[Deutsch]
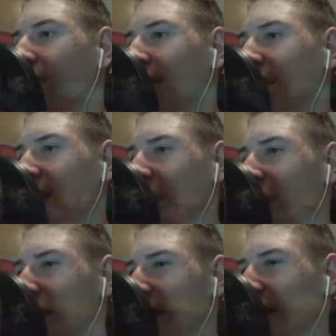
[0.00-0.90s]
weil ich eh
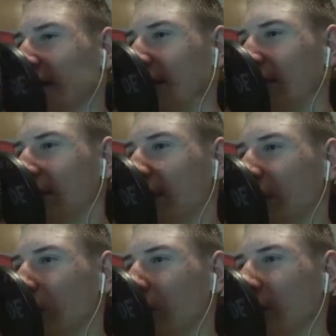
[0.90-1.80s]
negativ
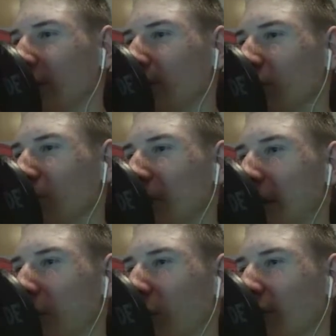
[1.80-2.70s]
gegenüber diesem
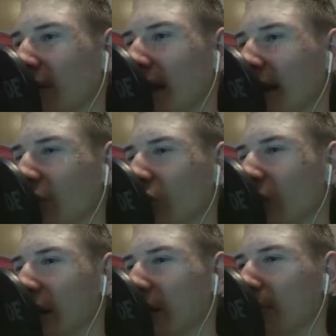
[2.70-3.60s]
Spielmodus
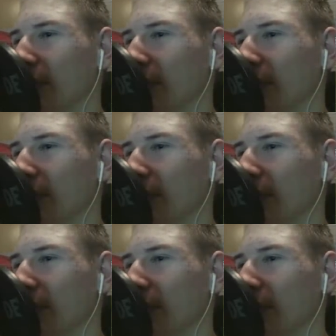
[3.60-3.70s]
eingestellt